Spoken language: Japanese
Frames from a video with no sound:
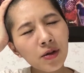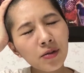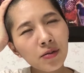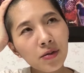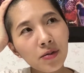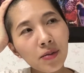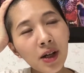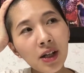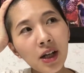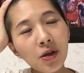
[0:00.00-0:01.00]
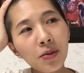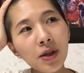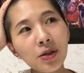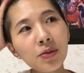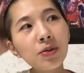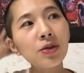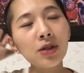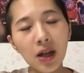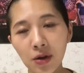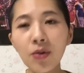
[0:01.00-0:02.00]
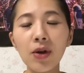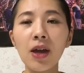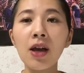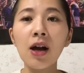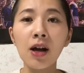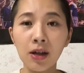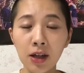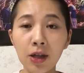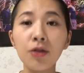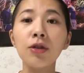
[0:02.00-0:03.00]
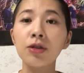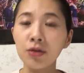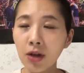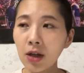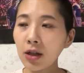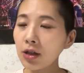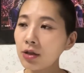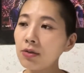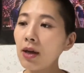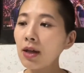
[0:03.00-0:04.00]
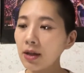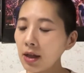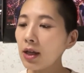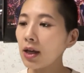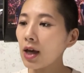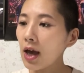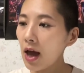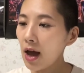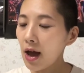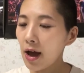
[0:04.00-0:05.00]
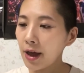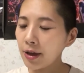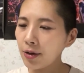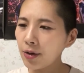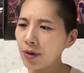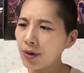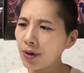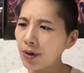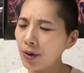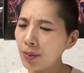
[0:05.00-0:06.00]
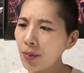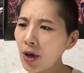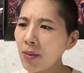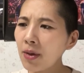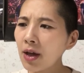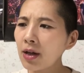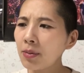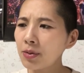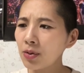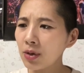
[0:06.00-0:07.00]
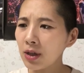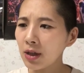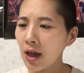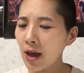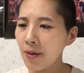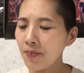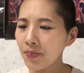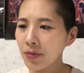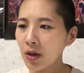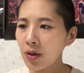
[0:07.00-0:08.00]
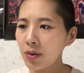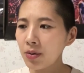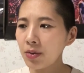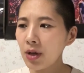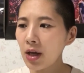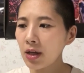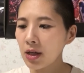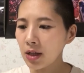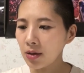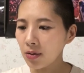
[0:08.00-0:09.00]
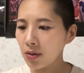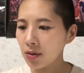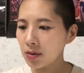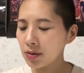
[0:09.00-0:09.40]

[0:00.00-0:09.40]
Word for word: ん？マリアンヌ・フェイスフルさんの映画ができるんですよね。で、主演に、あの、ボヘミアン・ラプソディで、フレディの、